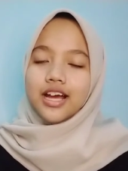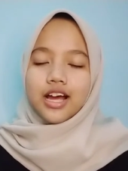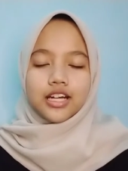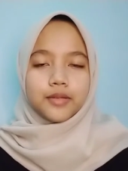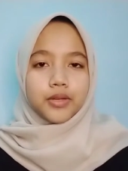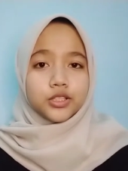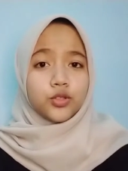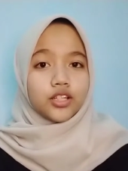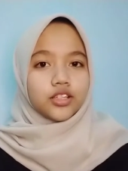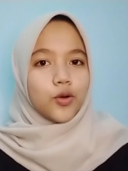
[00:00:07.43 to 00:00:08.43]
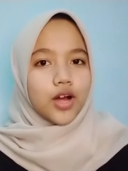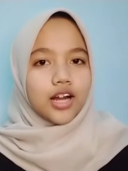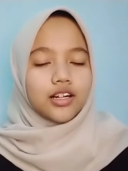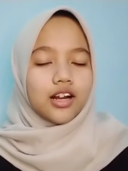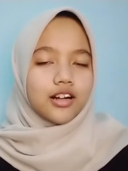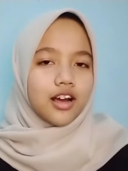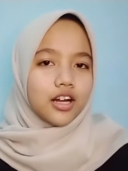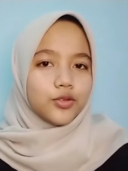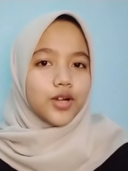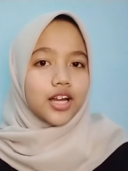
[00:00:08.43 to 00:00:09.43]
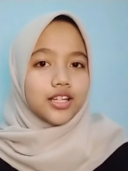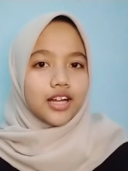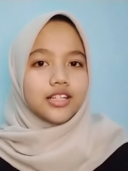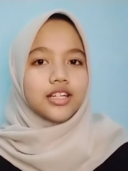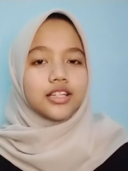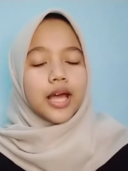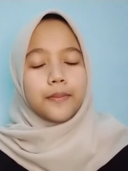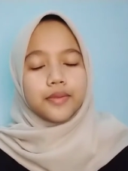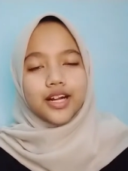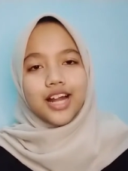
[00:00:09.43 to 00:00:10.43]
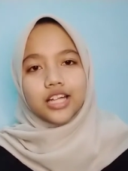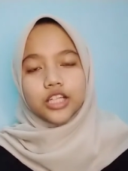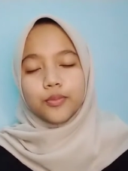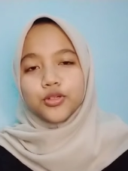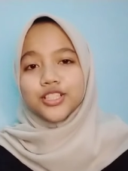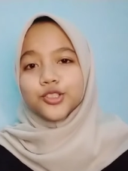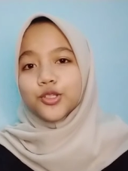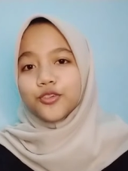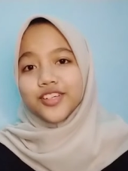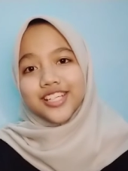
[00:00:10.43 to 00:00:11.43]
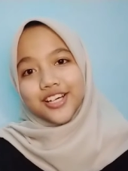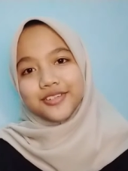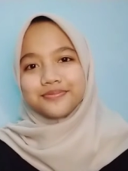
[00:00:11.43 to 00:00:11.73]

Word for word: Kalian pasti udah tahu kan karena kalian udah lihat di thumbnail ataupun di judul video.